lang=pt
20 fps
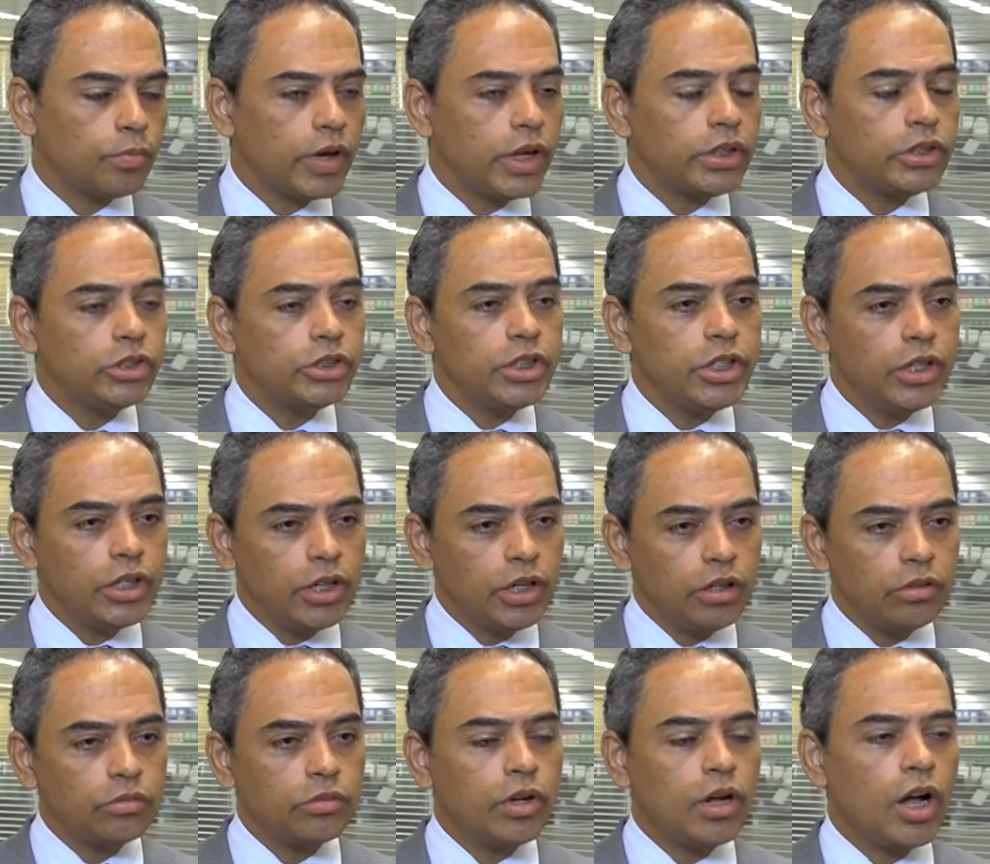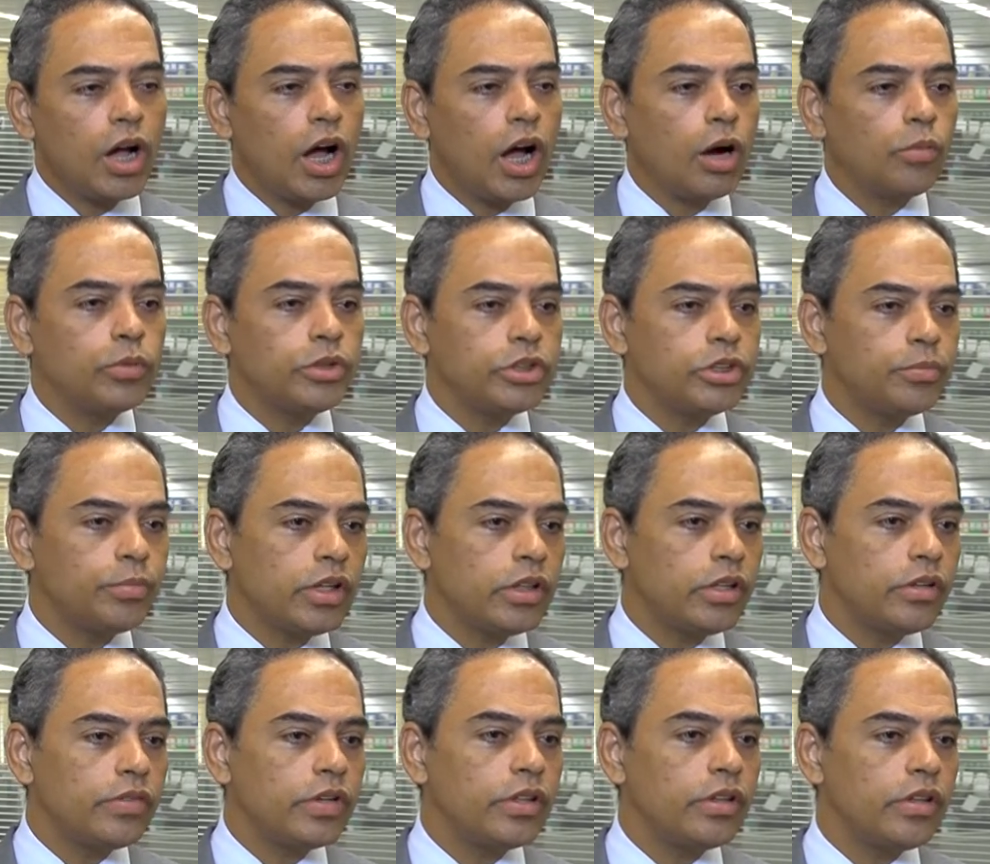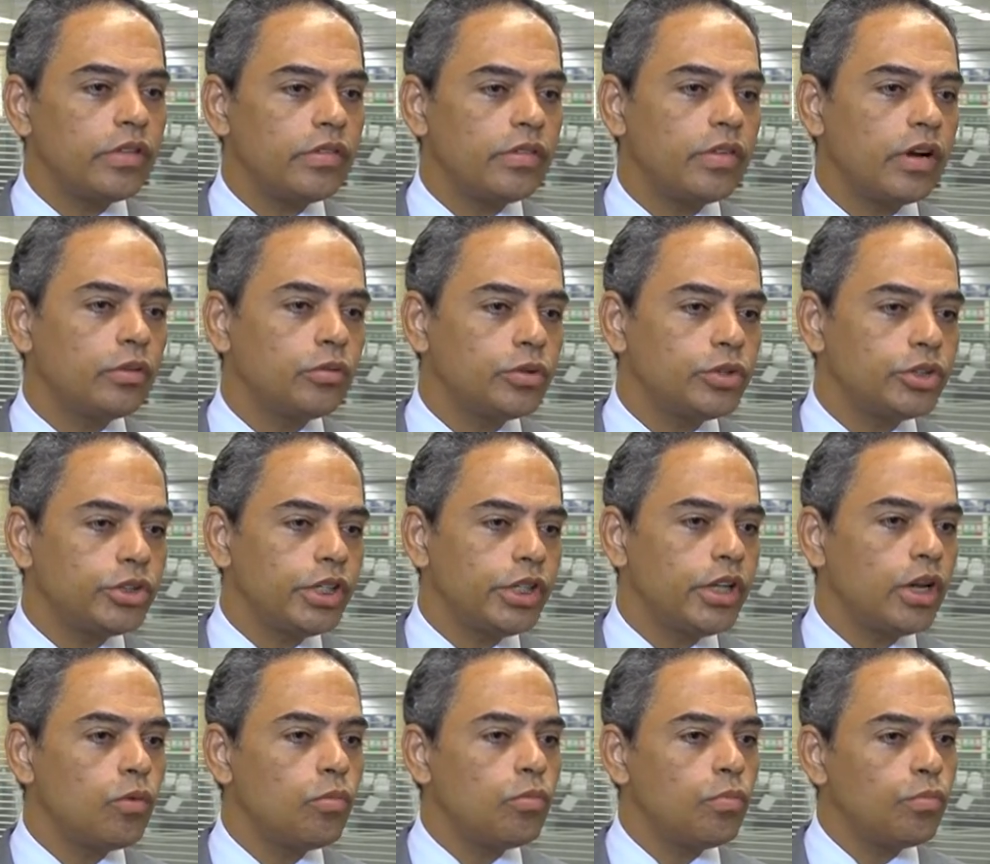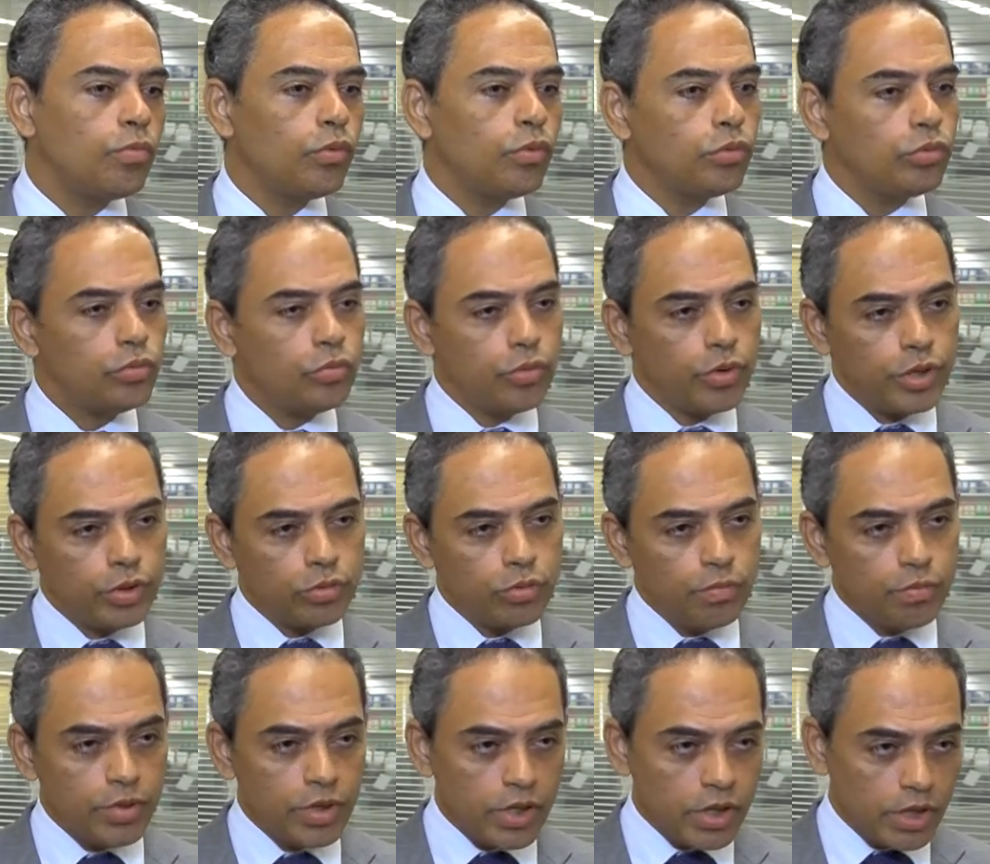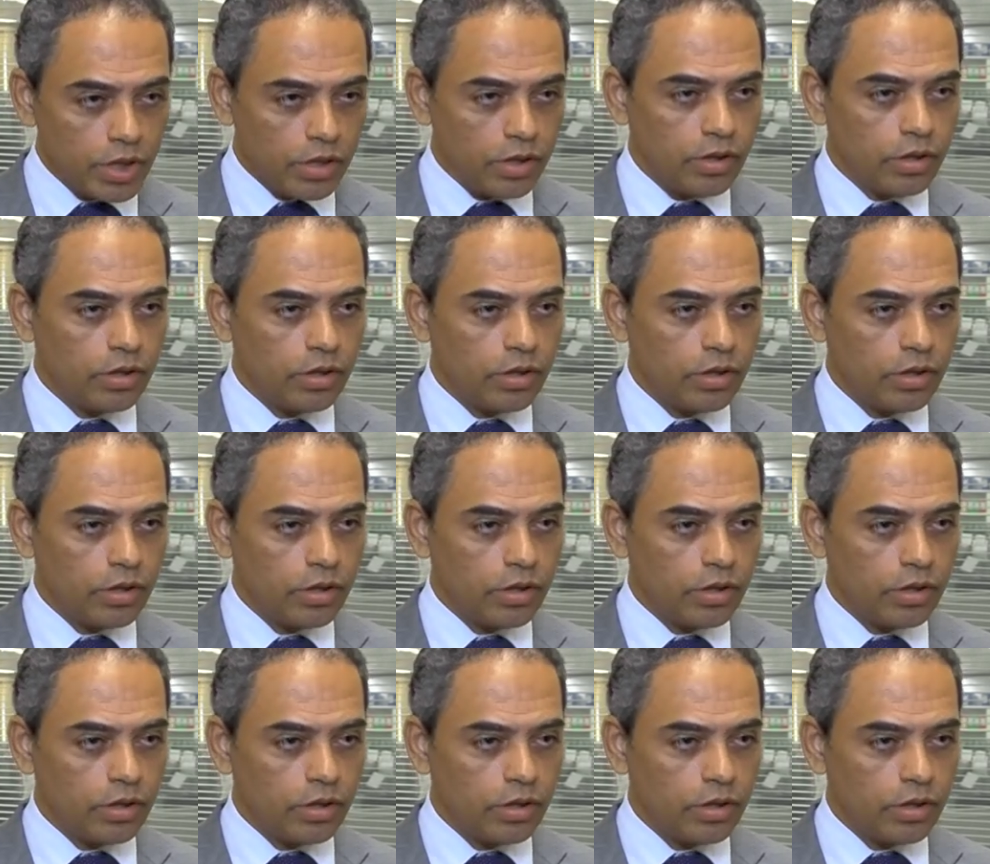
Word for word: Para este ano, há uma estimativa que esse valor chegue a 1,8 bi.